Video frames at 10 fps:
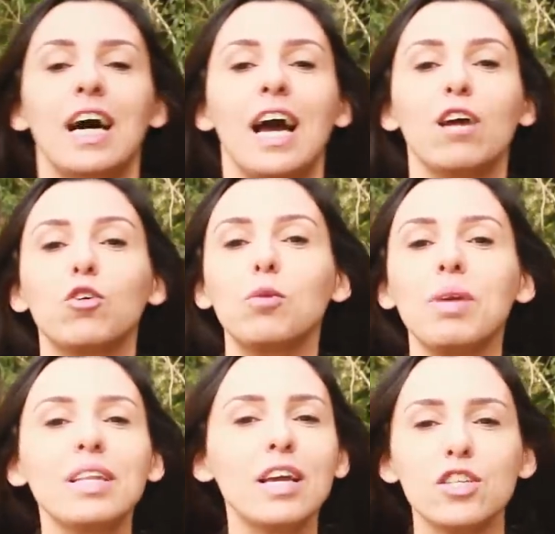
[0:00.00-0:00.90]
A
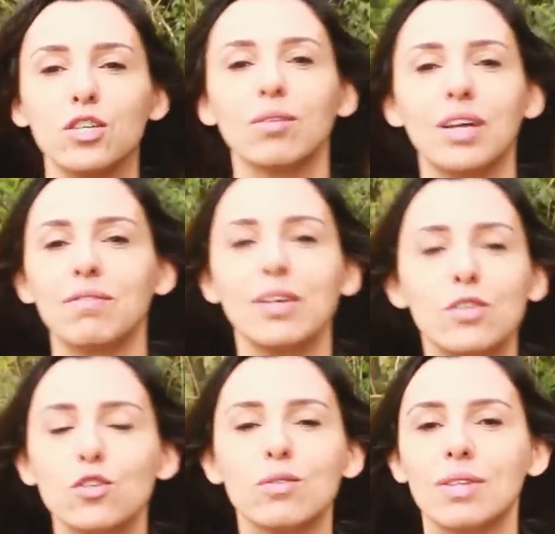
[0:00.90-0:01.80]
economia da região
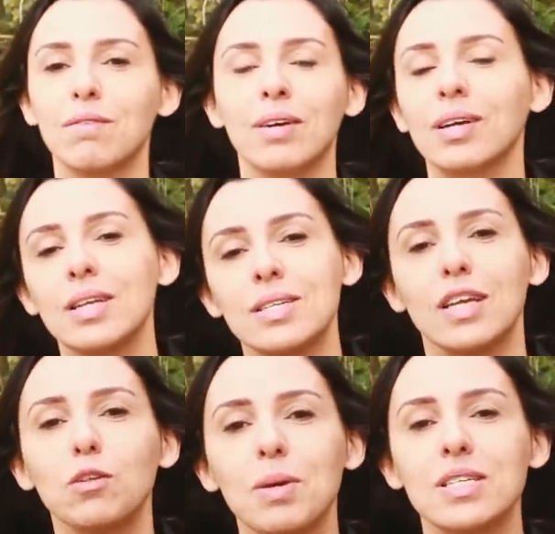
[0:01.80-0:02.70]
estava
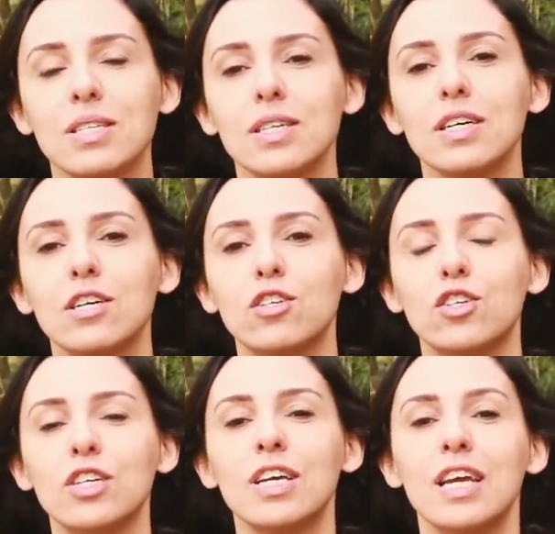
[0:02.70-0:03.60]
crescendo
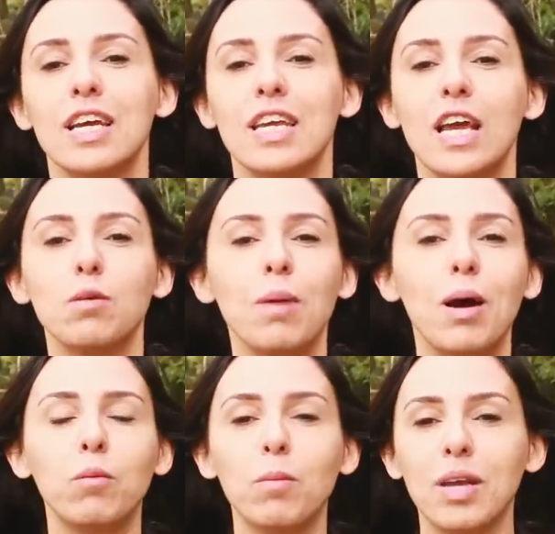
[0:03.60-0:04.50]
bastante e era
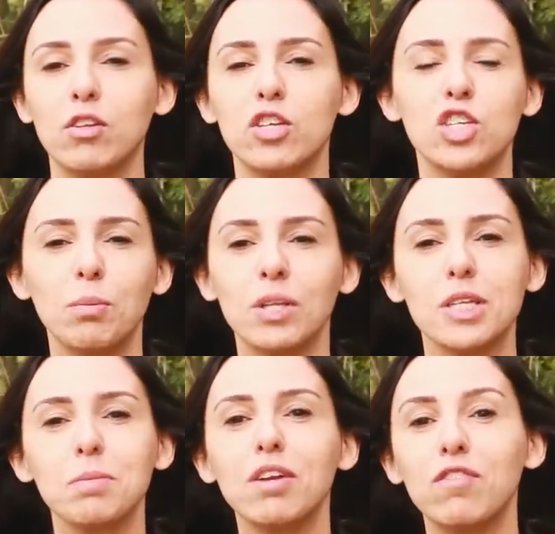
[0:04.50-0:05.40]
uma, um momento que tinha
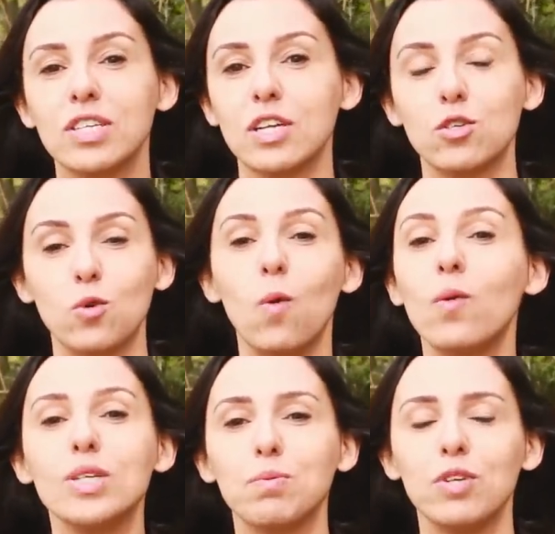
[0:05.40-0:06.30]
muitas
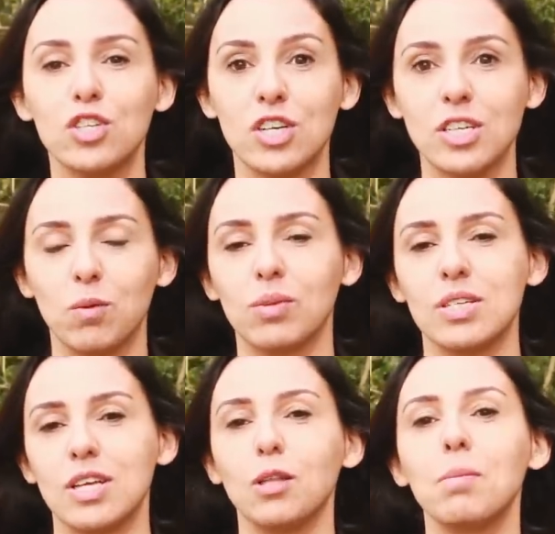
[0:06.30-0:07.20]
manifestações políticas
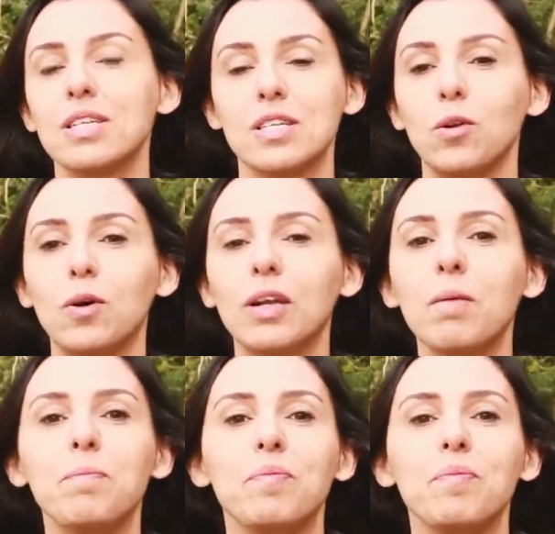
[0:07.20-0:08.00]
acontecendo em Barcelona.